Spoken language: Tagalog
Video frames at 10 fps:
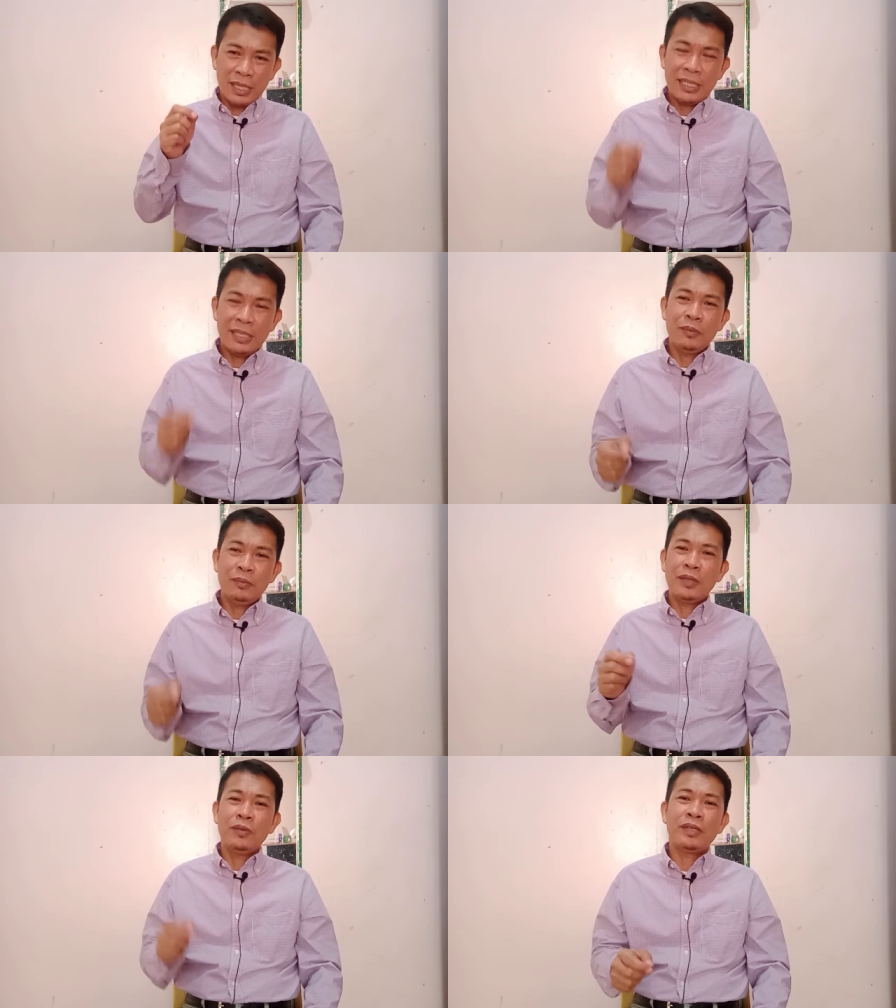mula sa
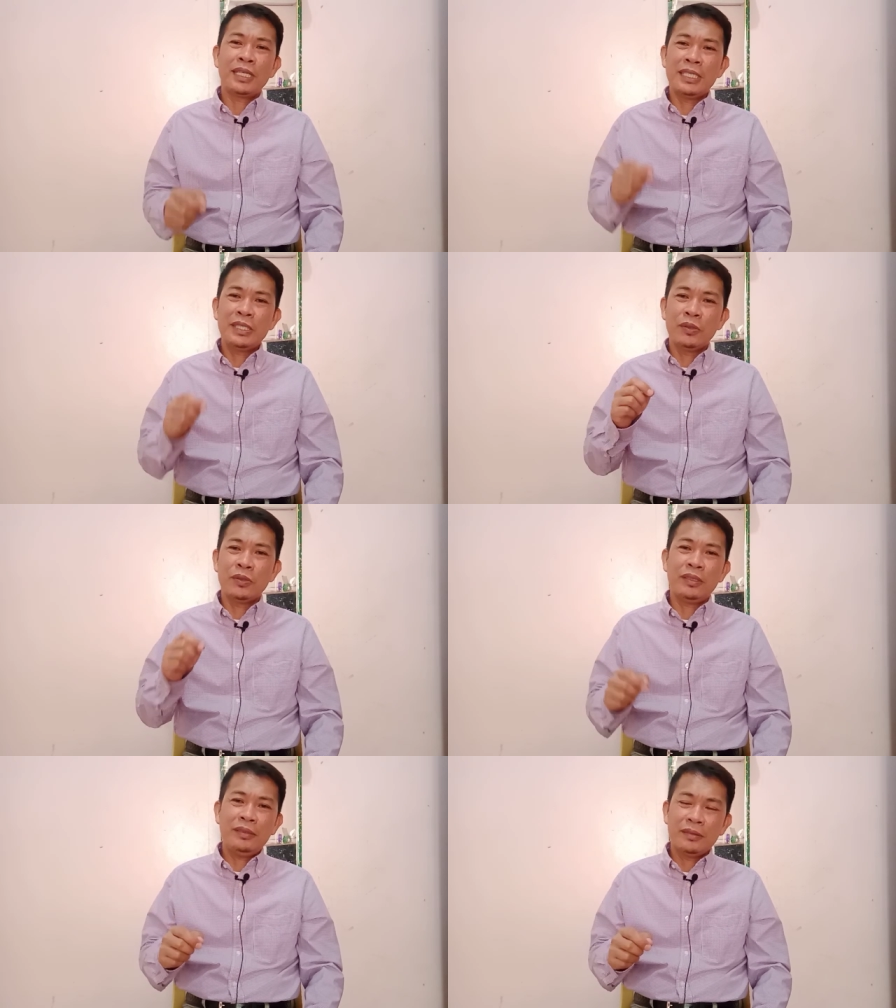loob ng
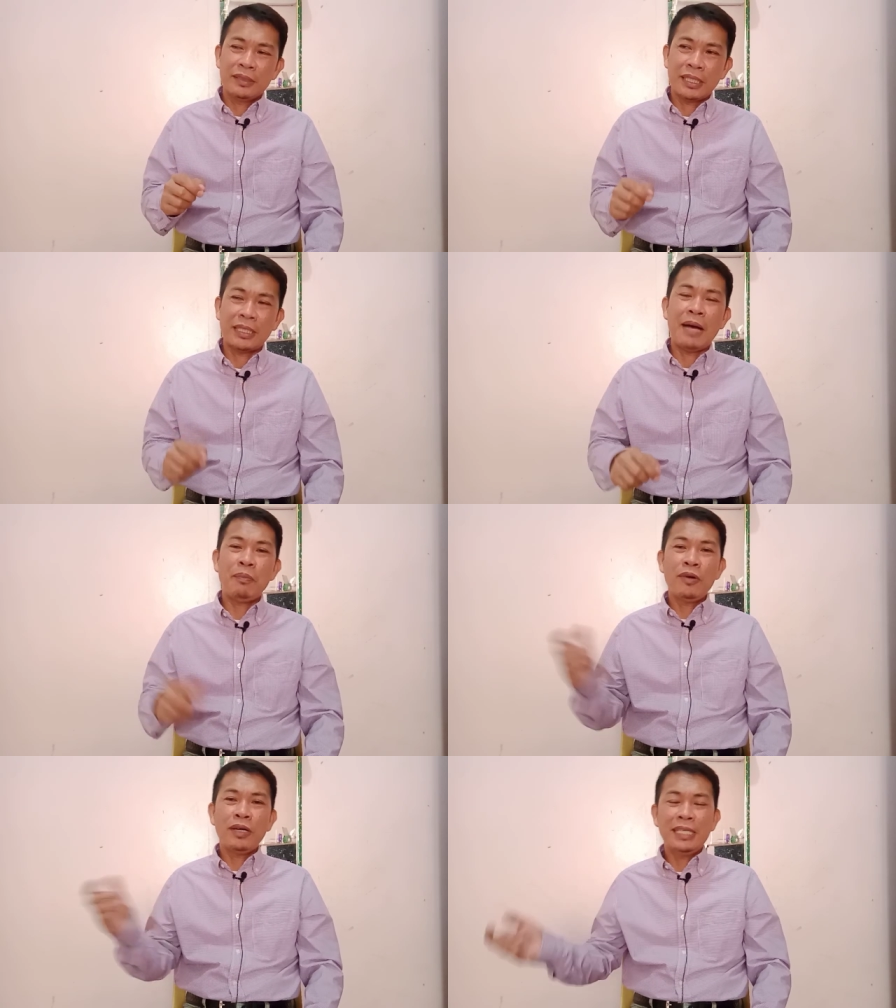kongregasyon,
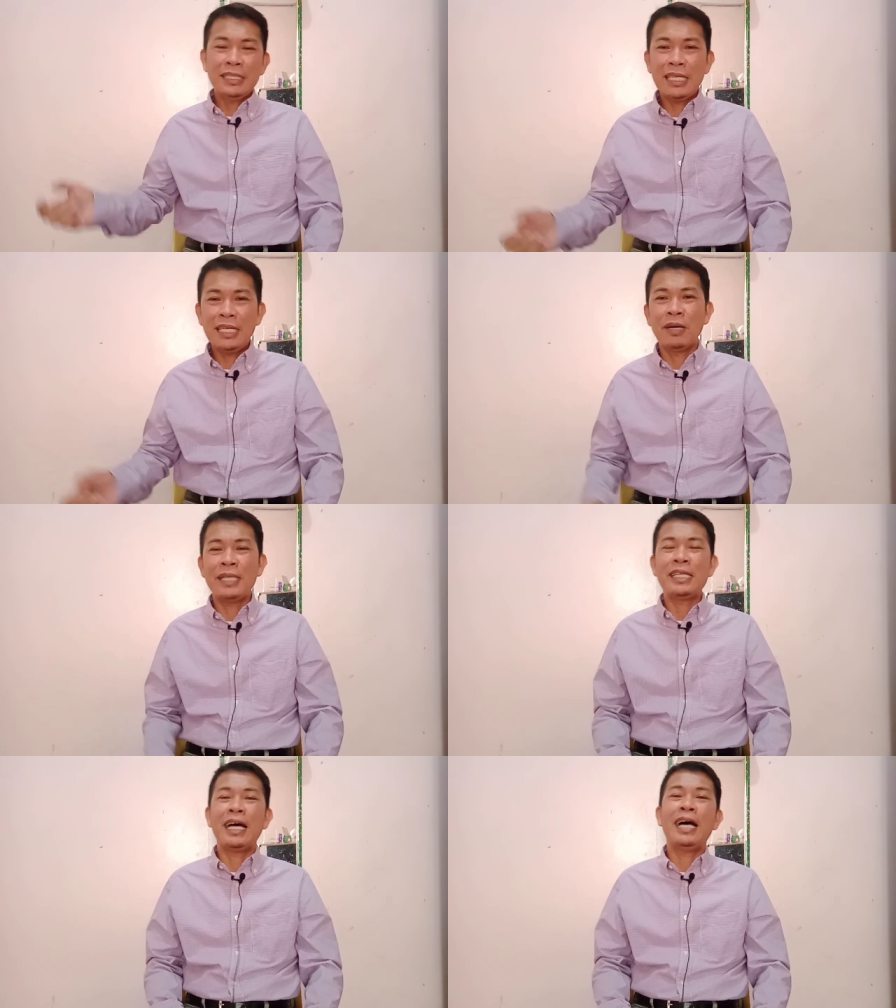tatapong ka nila sa
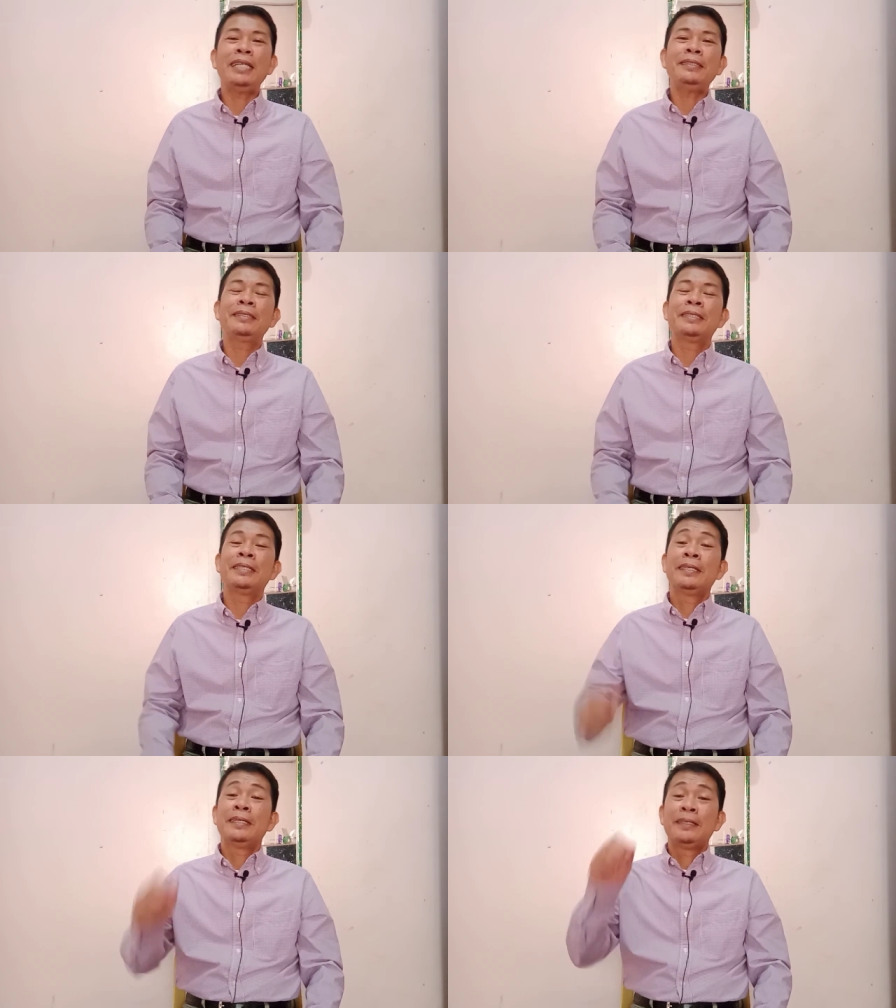labas at
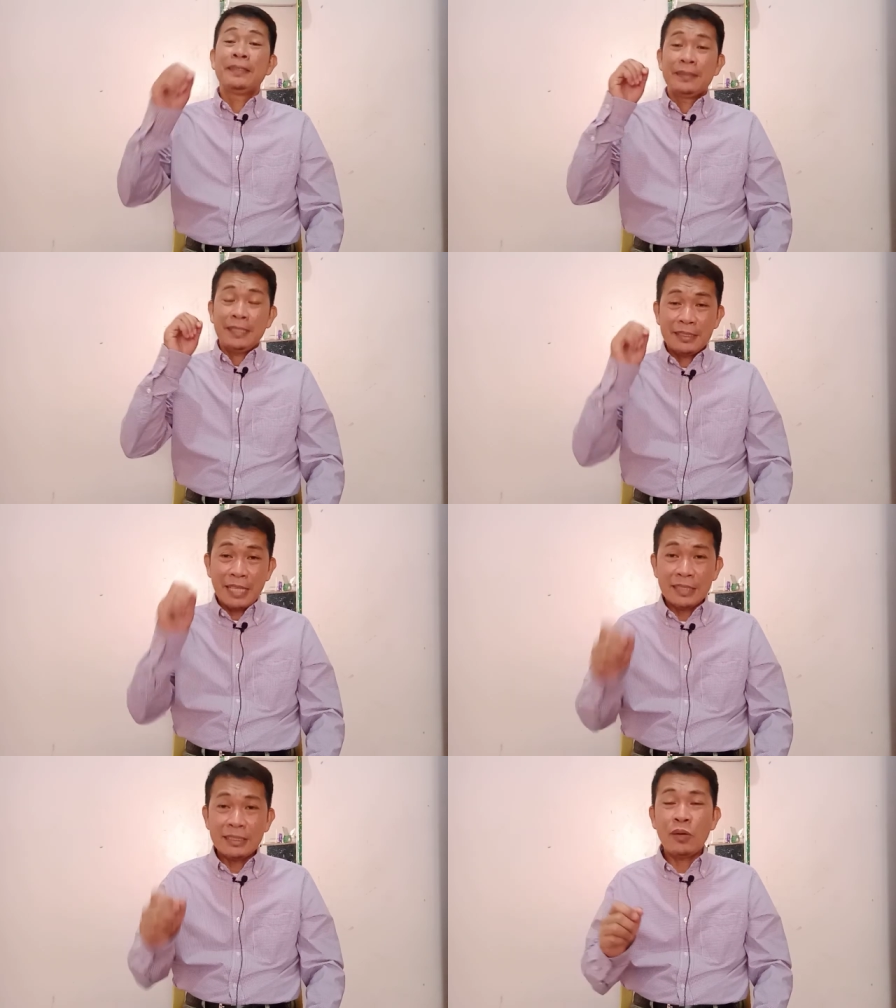
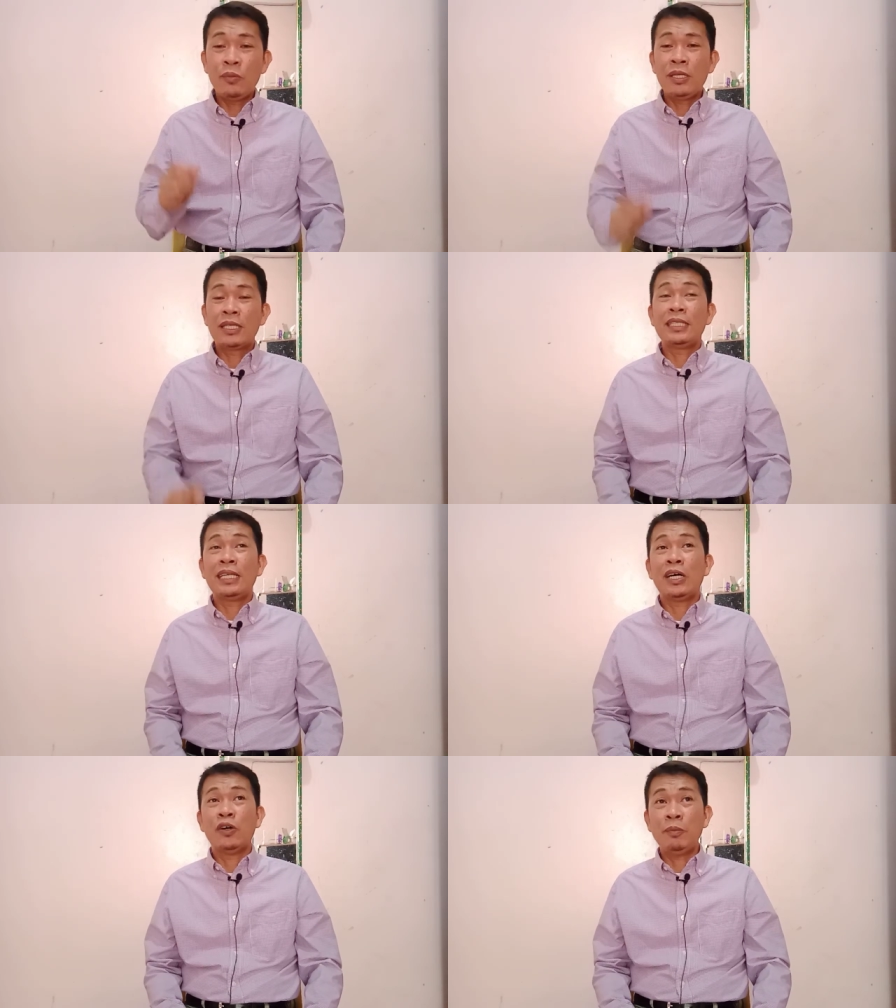itatakwil ka
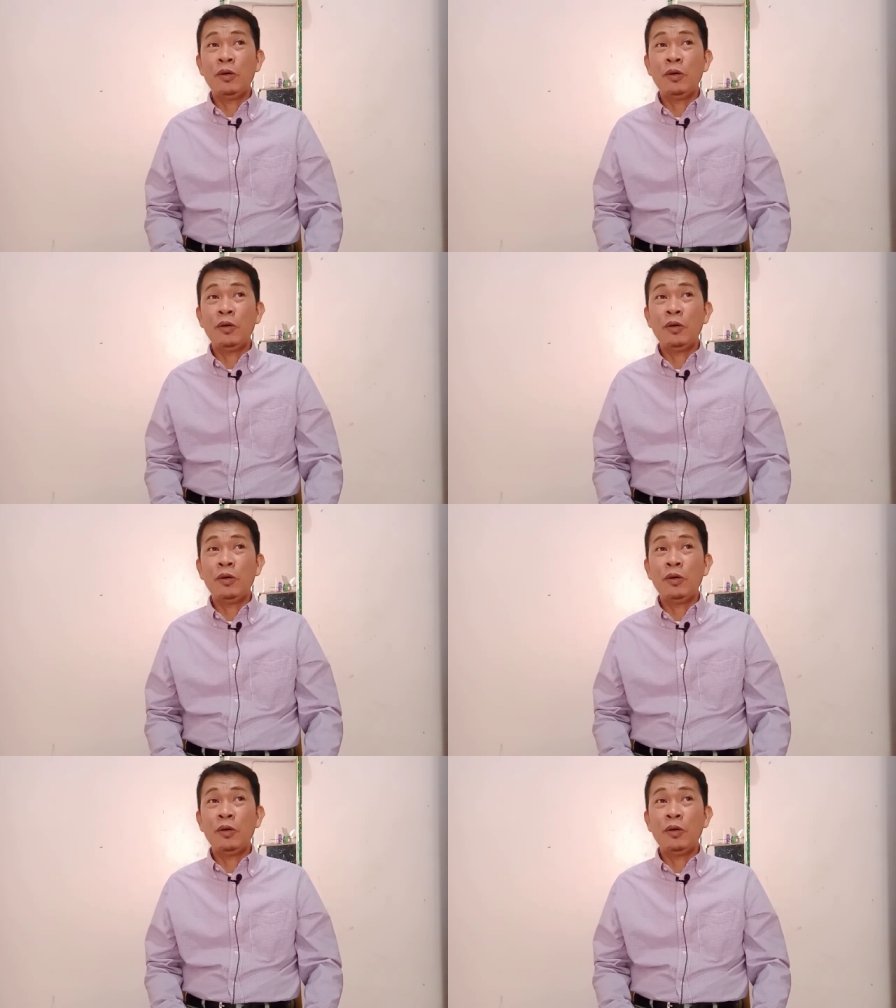nila.